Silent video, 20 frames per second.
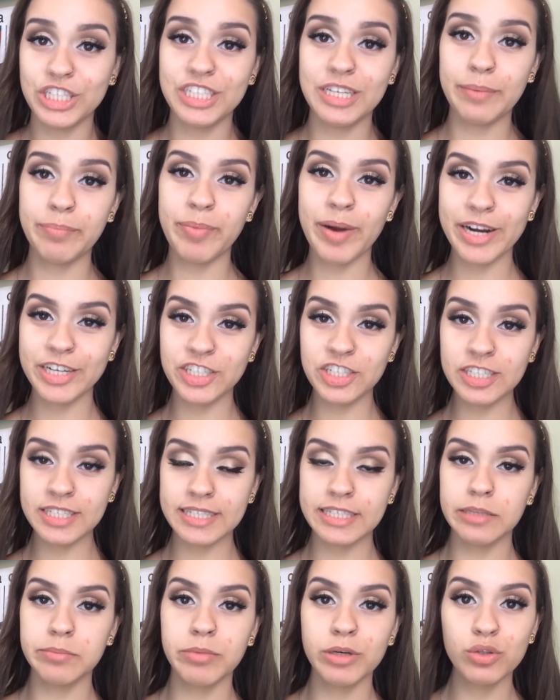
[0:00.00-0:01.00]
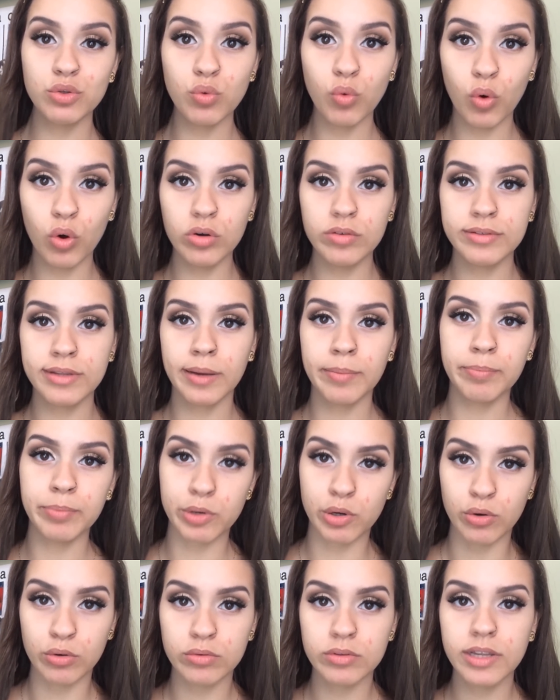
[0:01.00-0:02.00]
gente, a parte de cima do olho tá
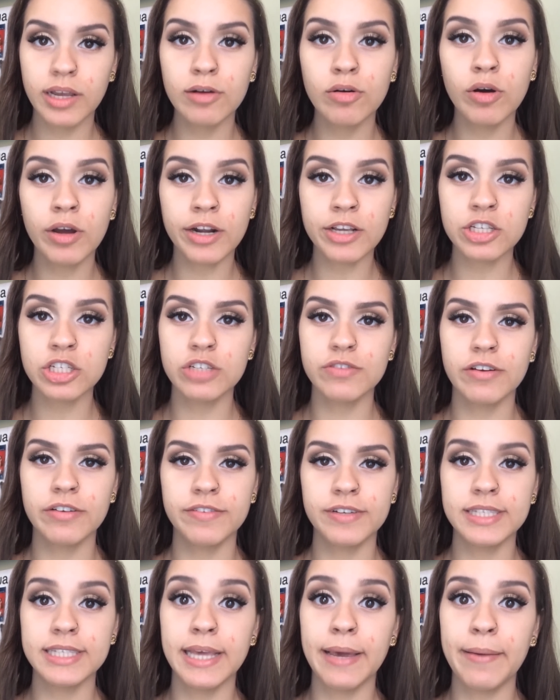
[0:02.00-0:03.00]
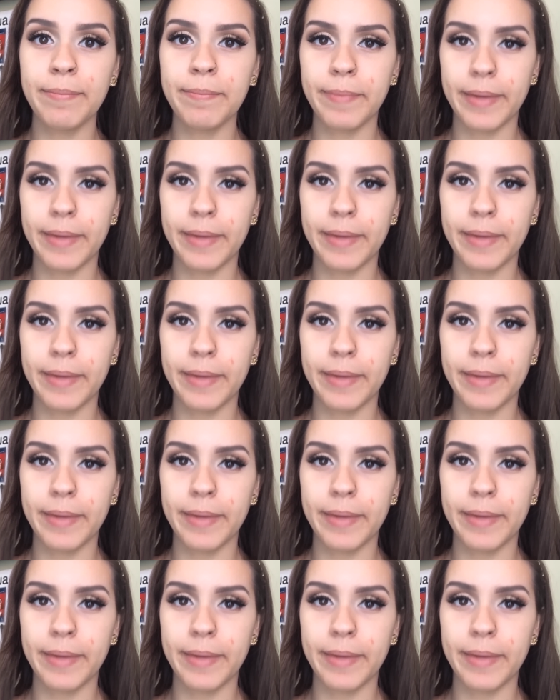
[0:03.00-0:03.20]
pronta, agora a gente vai fazer a